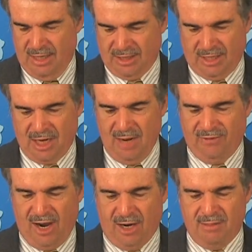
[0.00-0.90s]
Seitdem
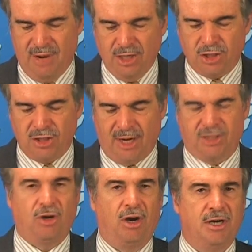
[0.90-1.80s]
waren
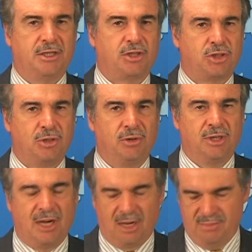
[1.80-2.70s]

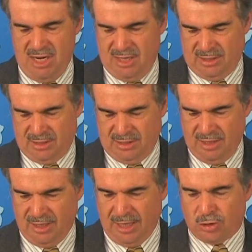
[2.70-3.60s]
Menschenrechtsorganisationen alarmiert.
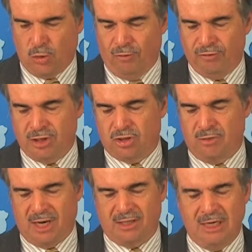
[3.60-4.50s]
Jetzt rufen sie
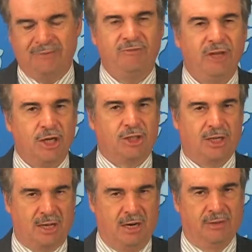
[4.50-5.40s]
zum aktiven
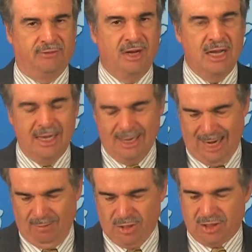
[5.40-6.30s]
Widerstand auf.
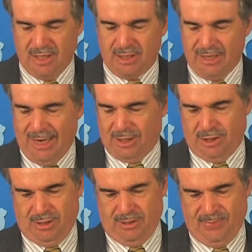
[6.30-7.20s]
Amnesty
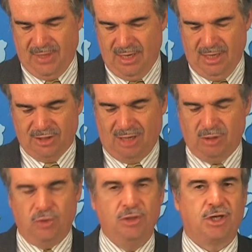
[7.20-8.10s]
International
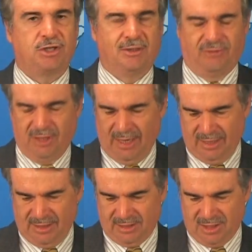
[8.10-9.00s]
sammelt Unterschriften
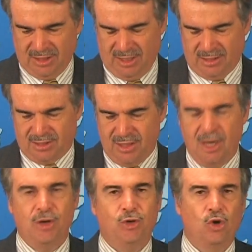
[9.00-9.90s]
gegen das Gesetz.
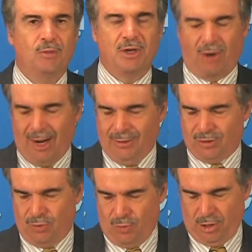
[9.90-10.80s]
Human
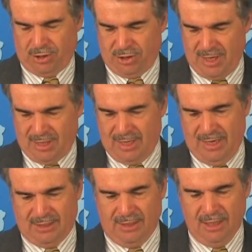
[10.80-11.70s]
Rights Watch
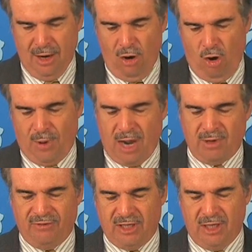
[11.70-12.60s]
erklärte,
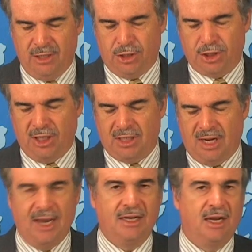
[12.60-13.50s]
Obama werde in die
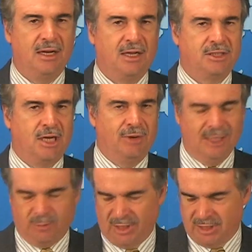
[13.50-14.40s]
Geschichte eingehen als der
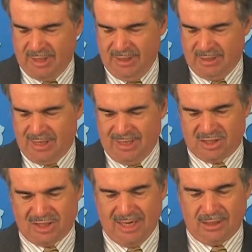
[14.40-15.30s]
US-Präsident, der
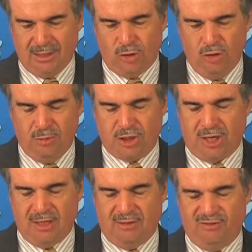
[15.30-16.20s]
zeitlich
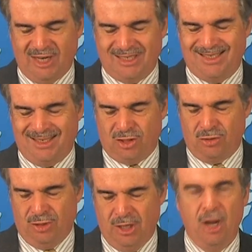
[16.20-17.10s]
unbeschränkte
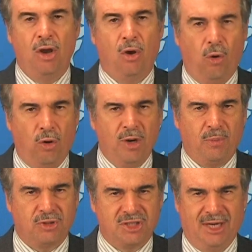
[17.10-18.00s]
Festsetzungen ohne
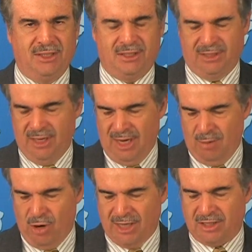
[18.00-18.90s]
Prozess
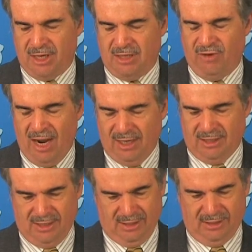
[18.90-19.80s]
im US-Recht
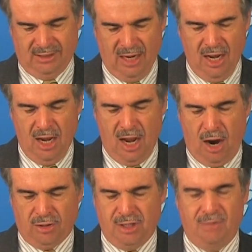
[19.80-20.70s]
verankert hat.
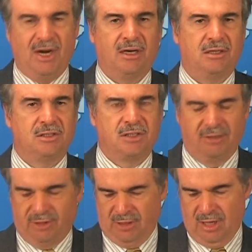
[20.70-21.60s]
Auch die American
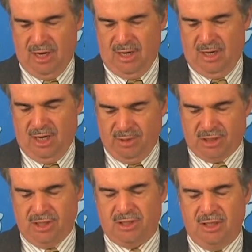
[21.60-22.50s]
Civil
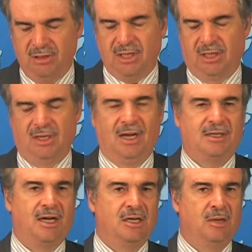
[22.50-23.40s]
Liberties Union hat
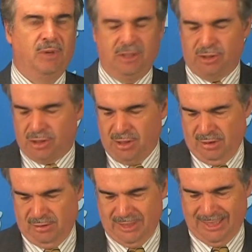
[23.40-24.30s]
eine
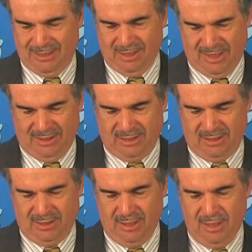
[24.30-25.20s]
Petition
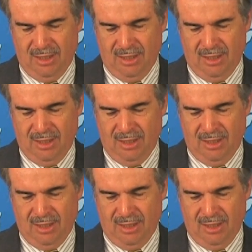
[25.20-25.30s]
angesetzt.